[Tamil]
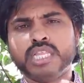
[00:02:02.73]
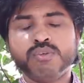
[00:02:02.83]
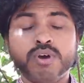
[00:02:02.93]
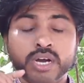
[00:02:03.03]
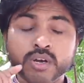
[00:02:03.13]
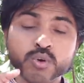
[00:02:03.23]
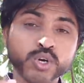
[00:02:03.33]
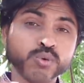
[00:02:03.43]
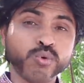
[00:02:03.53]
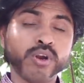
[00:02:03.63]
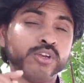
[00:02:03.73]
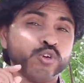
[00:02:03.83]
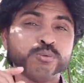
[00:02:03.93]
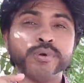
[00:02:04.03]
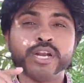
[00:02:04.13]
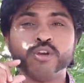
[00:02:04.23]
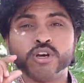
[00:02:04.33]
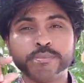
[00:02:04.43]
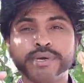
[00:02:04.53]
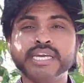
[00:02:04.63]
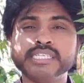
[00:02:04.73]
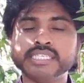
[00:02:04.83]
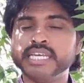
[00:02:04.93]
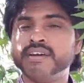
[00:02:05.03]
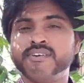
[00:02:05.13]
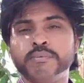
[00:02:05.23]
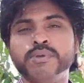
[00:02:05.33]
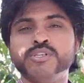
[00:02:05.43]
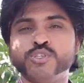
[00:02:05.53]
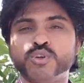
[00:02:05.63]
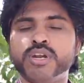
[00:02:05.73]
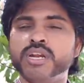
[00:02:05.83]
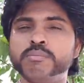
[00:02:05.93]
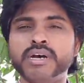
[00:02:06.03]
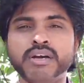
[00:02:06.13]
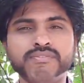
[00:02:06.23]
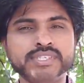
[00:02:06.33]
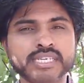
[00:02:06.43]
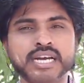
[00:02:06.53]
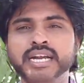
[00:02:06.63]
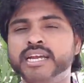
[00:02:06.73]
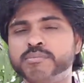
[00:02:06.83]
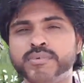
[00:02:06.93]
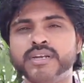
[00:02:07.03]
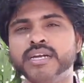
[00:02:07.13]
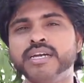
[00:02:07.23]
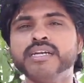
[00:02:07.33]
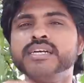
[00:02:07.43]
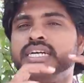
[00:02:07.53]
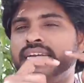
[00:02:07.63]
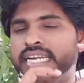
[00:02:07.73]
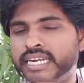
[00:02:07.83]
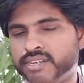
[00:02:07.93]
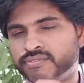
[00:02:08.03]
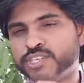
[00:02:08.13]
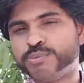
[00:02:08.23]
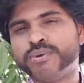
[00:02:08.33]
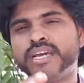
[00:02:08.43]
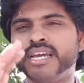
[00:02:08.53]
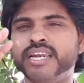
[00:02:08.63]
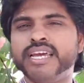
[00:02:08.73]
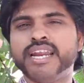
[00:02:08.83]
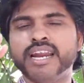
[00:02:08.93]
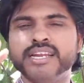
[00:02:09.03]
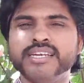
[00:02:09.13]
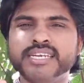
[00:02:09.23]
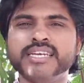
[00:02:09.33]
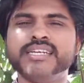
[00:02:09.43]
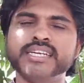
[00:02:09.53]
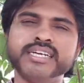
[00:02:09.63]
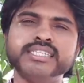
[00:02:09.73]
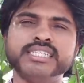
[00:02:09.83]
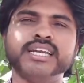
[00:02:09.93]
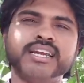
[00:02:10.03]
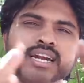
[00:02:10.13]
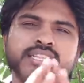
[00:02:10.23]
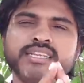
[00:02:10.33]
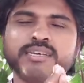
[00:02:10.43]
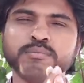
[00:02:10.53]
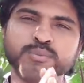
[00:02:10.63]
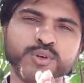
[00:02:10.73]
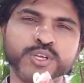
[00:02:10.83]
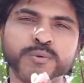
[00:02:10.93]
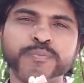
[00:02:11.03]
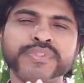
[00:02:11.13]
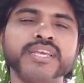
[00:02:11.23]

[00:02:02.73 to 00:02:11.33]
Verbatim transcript: நடத்துவாங்க உங்கள் ஊர்லேயும் குபேர யோகம் பயிற்சி தேவை அப்படின்னு சொன்னால் நம்ம ஆஃபீஸை காண்டாக்ட் பண்ணுங்கள் டேட்டு ஃபிக்ஸ் பண்ணுங்கள் நேரில் நீங்கள் நிகழ்ச்சிகள் நடத்த முடியும்